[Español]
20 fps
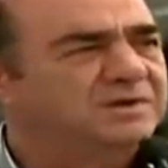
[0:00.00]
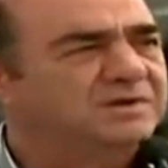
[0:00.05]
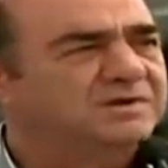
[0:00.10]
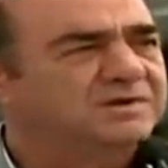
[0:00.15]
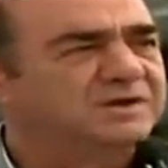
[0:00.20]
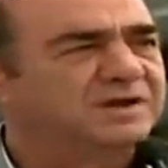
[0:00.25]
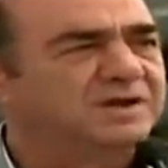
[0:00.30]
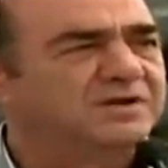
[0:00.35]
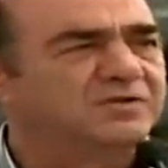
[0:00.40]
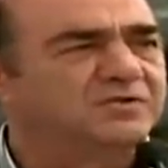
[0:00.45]

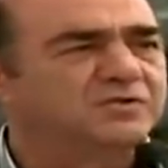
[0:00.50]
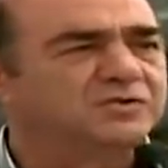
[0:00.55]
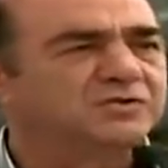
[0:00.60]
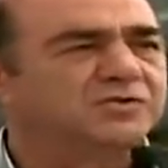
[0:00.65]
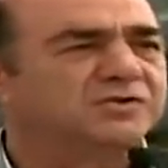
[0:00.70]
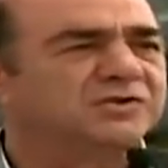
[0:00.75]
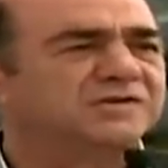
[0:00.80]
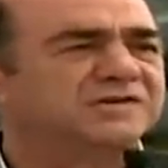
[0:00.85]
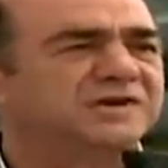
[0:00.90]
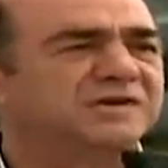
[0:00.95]
se
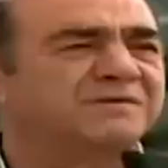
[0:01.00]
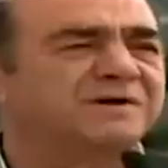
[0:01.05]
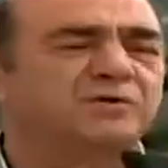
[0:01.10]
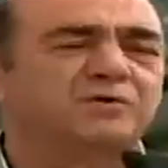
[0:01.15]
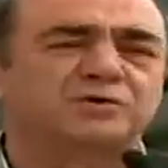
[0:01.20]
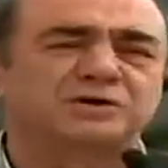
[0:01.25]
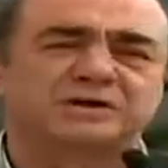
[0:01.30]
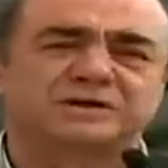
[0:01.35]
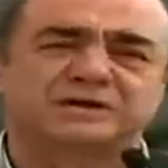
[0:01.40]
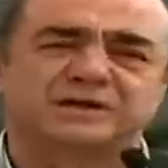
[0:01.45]
encontró que estaba
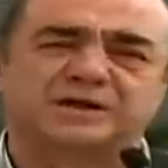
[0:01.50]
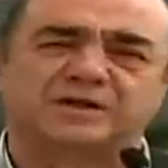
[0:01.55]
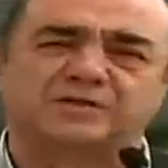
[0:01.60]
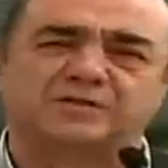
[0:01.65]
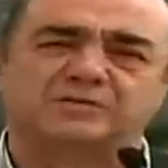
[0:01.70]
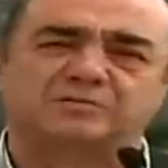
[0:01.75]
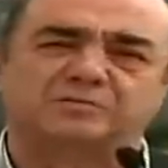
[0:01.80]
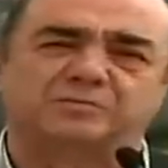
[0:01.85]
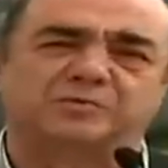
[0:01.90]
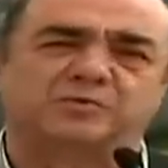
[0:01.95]

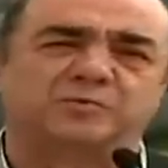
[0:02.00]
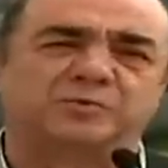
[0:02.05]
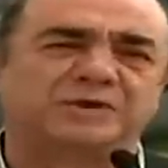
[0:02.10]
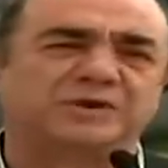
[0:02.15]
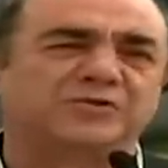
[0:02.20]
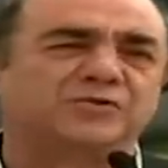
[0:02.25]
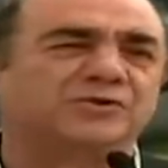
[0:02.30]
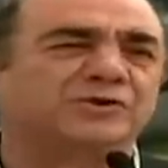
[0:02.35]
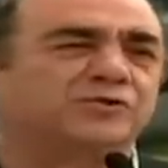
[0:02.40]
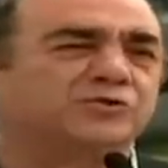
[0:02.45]
conectado por
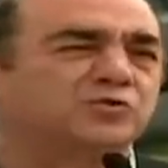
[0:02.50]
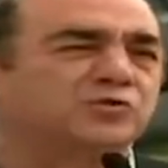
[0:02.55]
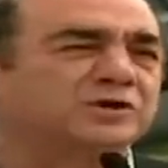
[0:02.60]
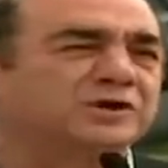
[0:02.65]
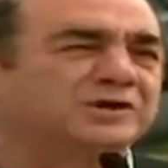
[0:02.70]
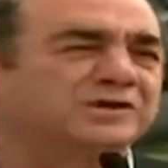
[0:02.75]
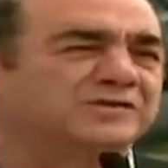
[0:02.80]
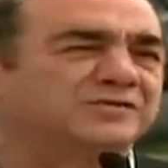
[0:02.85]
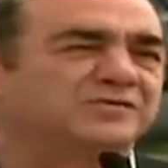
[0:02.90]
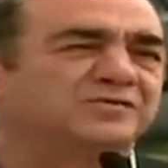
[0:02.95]
medio de
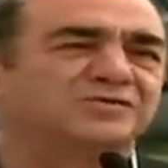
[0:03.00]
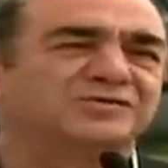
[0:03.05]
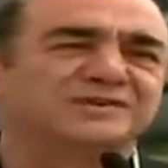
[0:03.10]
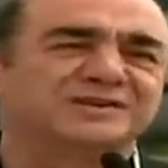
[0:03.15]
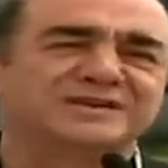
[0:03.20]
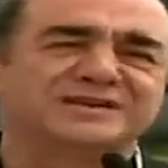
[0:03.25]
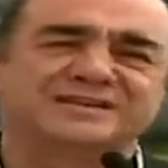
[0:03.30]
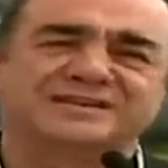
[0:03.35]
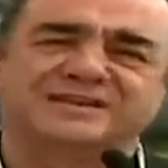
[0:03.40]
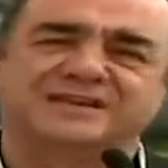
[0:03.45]
túneles con
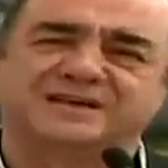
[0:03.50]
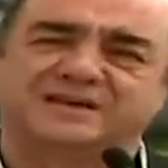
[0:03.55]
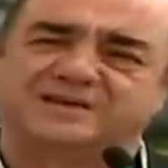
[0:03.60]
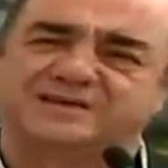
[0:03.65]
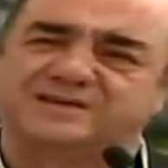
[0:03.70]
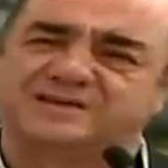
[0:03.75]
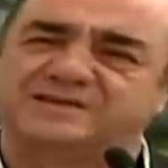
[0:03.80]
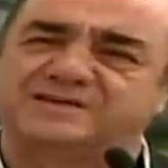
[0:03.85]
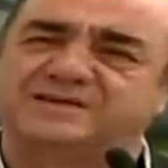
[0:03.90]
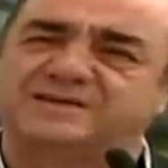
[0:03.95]
siete
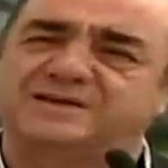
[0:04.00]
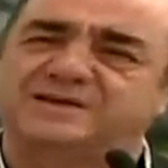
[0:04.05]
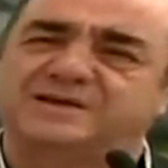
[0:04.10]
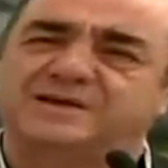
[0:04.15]
casas